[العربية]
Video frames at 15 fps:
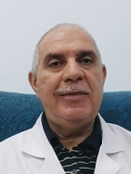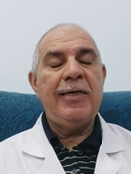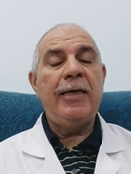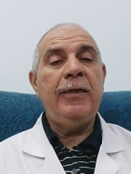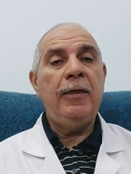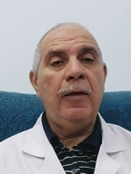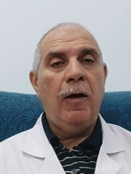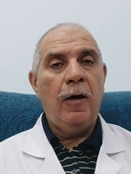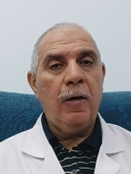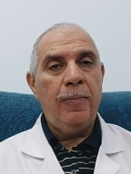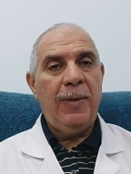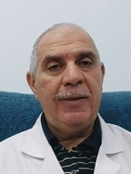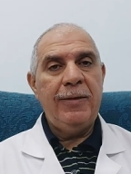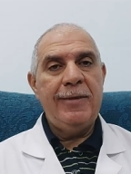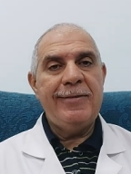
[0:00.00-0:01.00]
زي
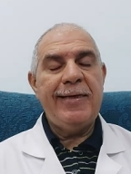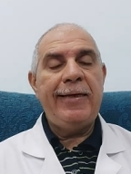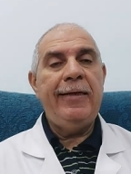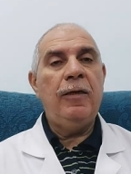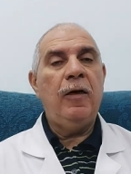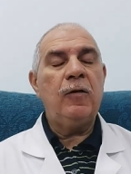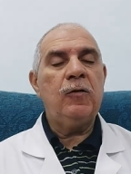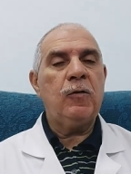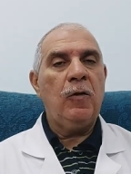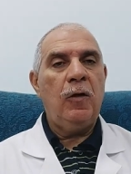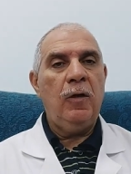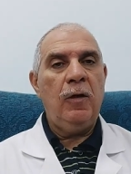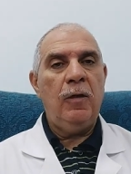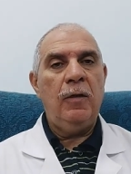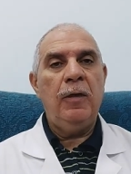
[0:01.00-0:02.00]
الأرمن زي
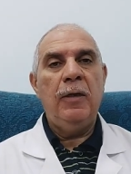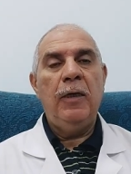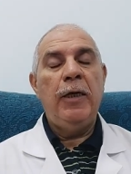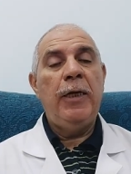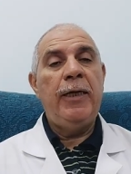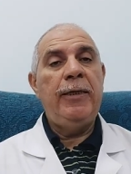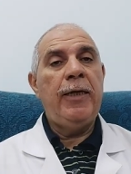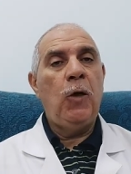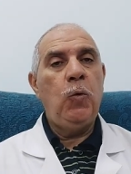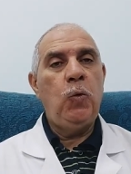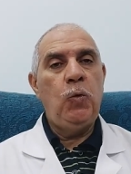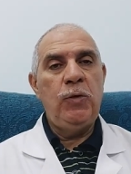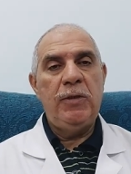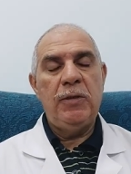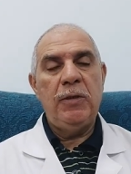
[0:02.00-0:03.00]
الأتراك
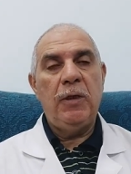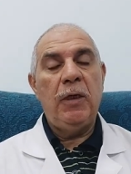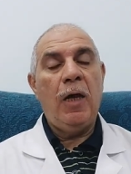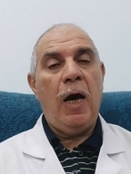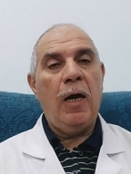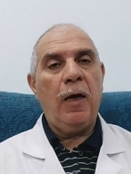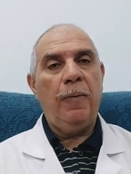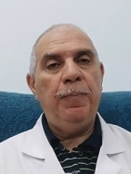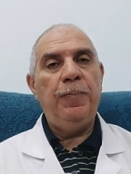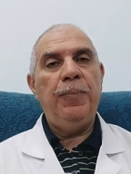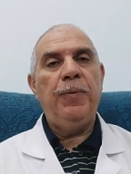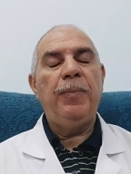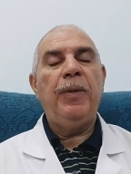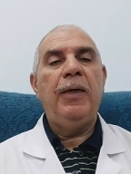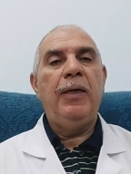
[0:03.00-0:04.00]
اليهود العرب
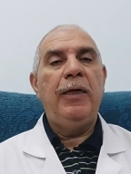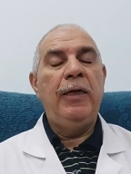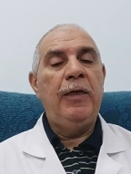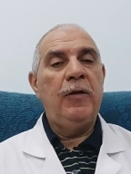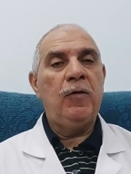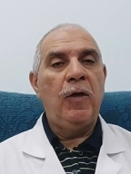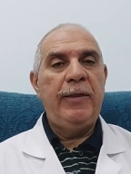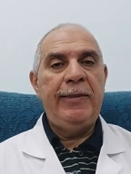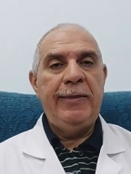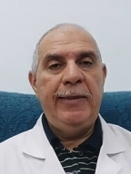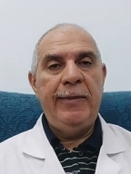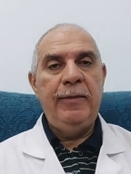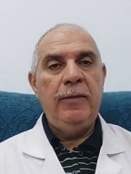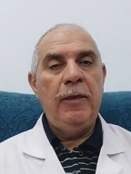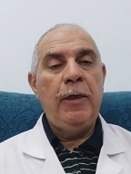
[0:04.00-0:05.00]

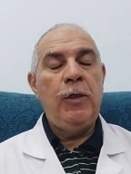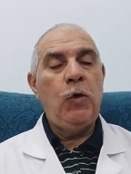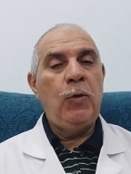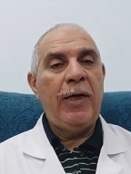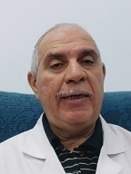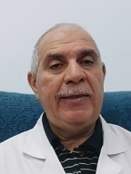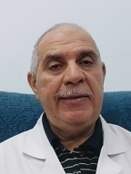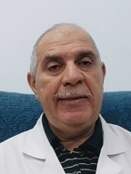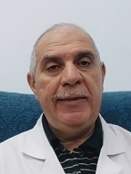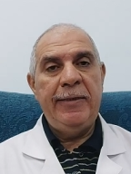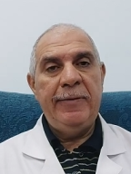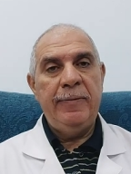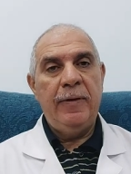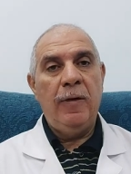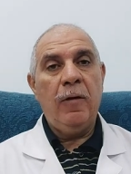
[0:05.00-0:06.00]
الإيطاليين
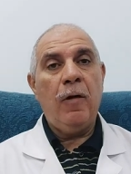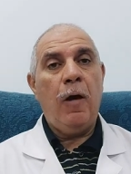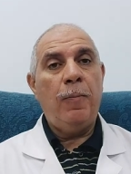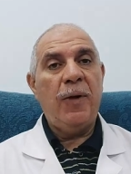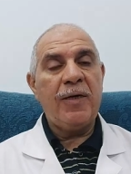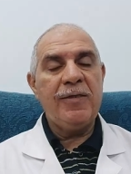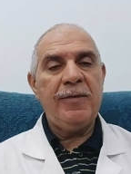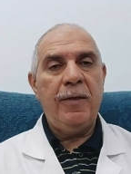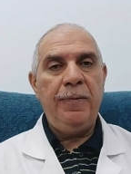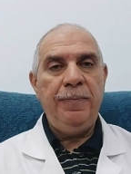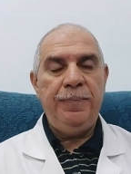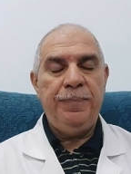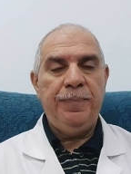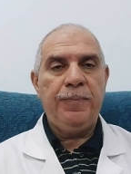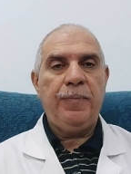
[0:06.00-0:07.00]
اليونانيين القبرصة